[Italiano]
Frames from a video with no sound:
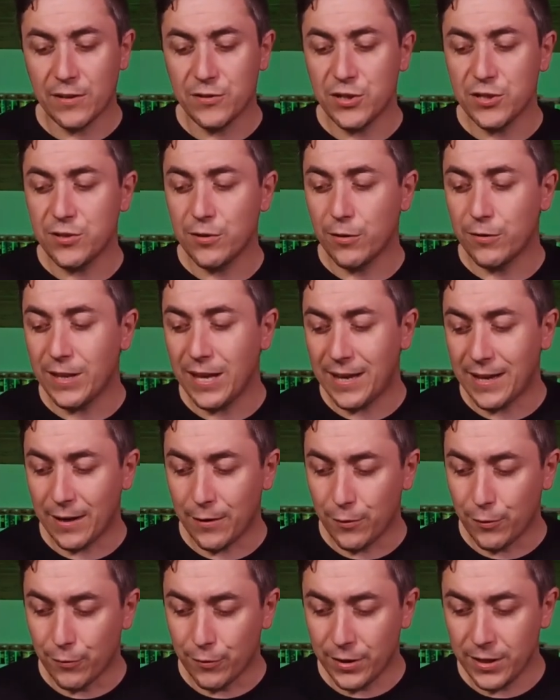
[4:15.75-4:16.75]
Ci sono dei
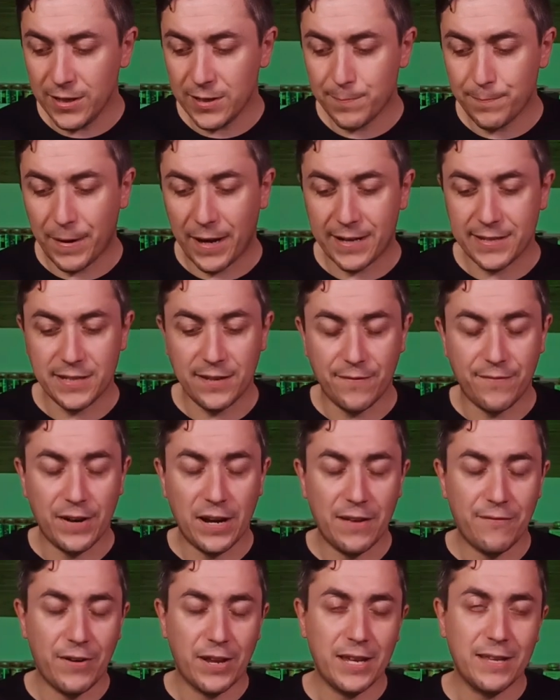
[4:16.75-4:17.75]
cannoni sparsi fra
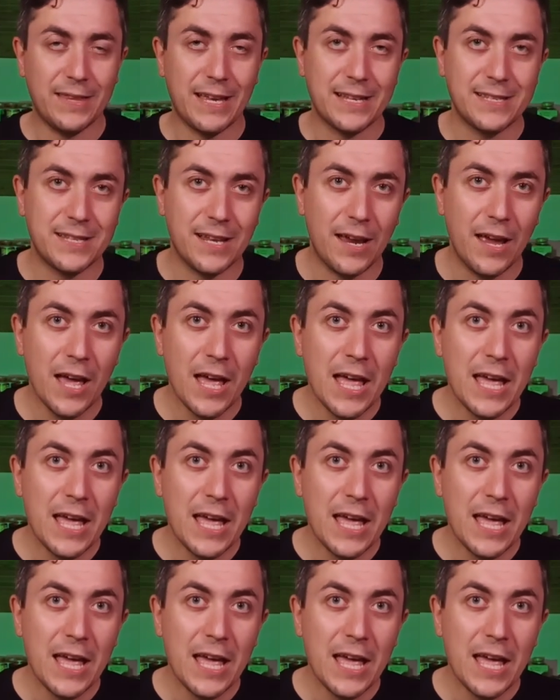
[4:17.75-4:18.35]
le varie tessere